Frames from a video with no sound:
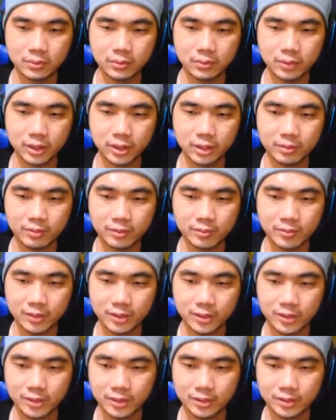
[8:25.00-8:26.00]

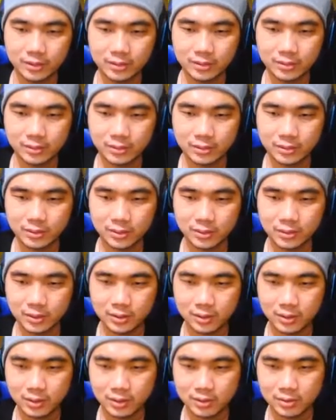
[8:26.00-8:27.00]
Teman-teman,
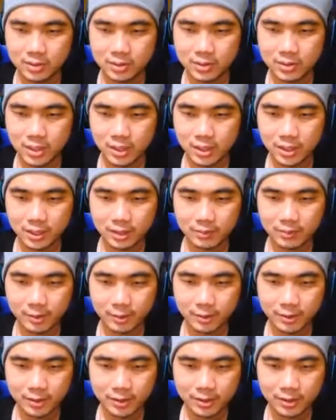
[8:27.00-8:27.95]
kita harus ke sana, teman-teman.